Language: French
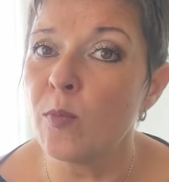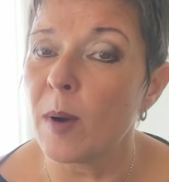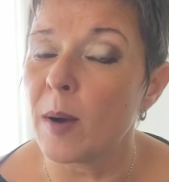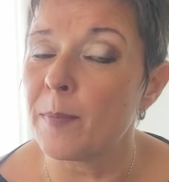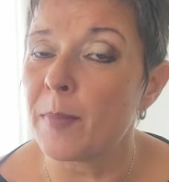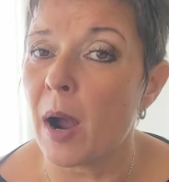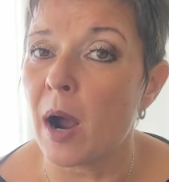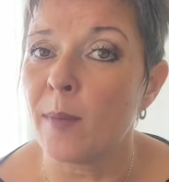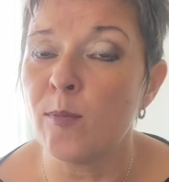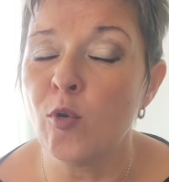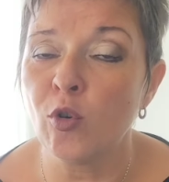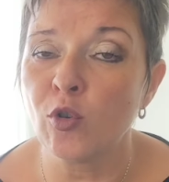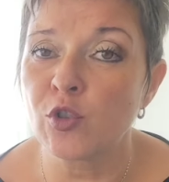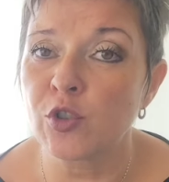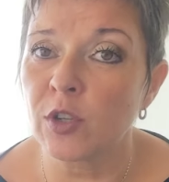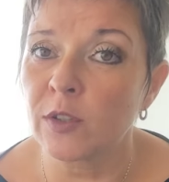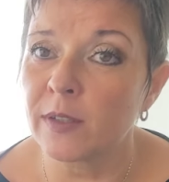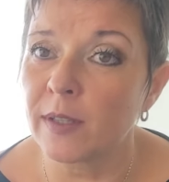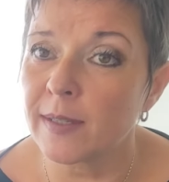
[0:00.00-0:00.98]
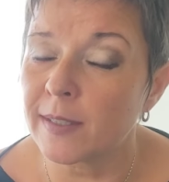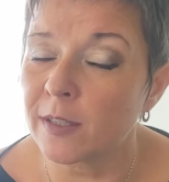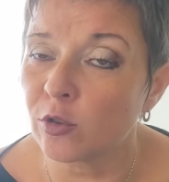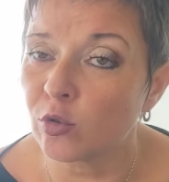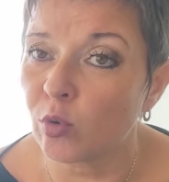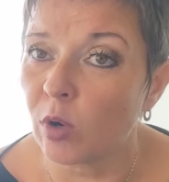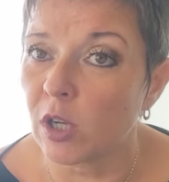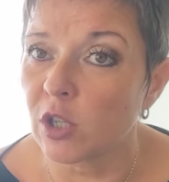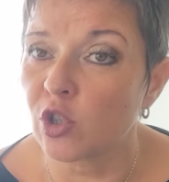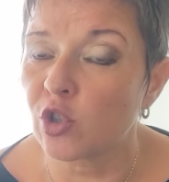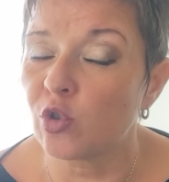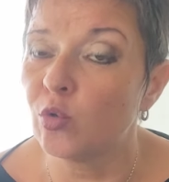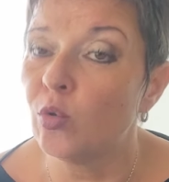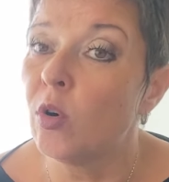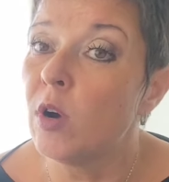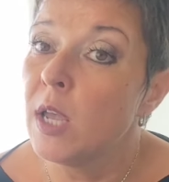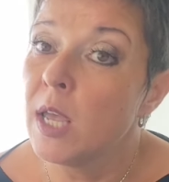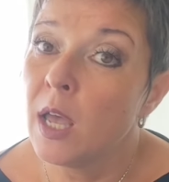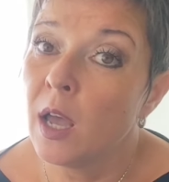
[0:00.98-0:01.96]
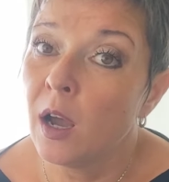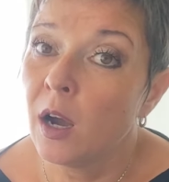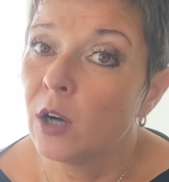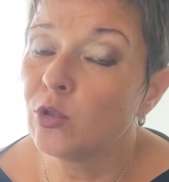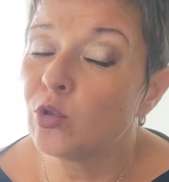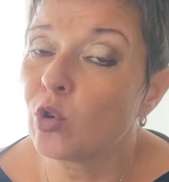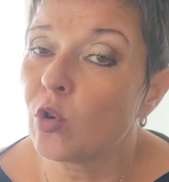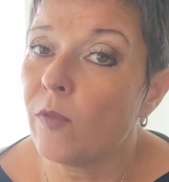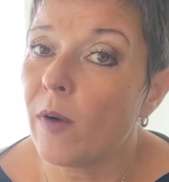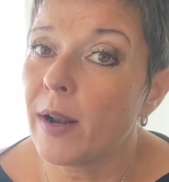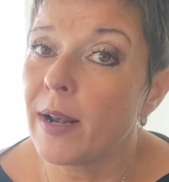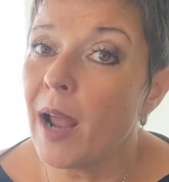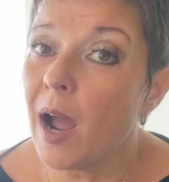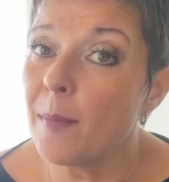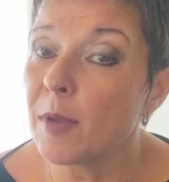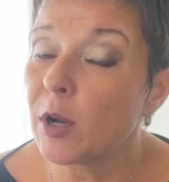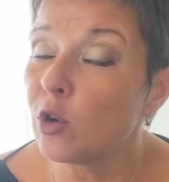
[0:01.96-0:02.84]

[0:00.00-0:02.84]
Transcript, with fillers: par rapport à certaines situations donc voilà,